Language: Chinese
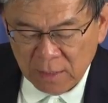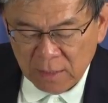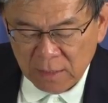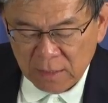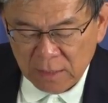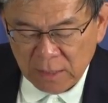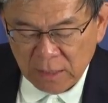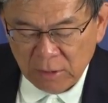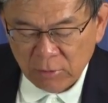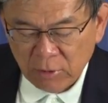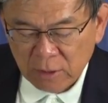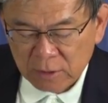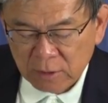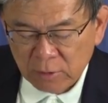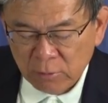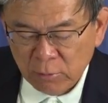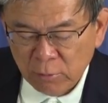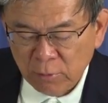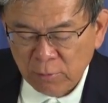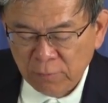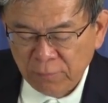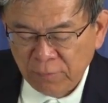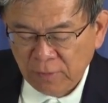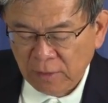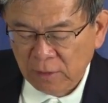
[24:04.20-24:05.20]
耶和华的
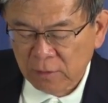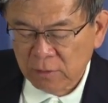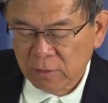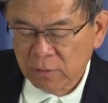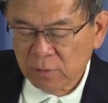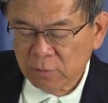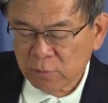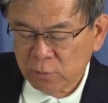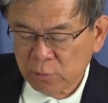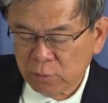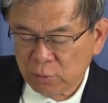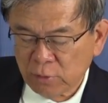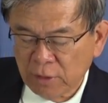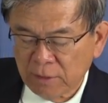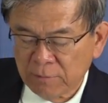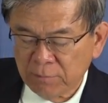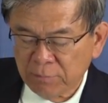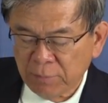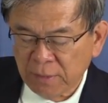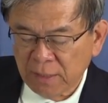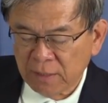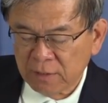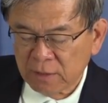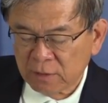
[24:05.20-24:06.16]
律法全备，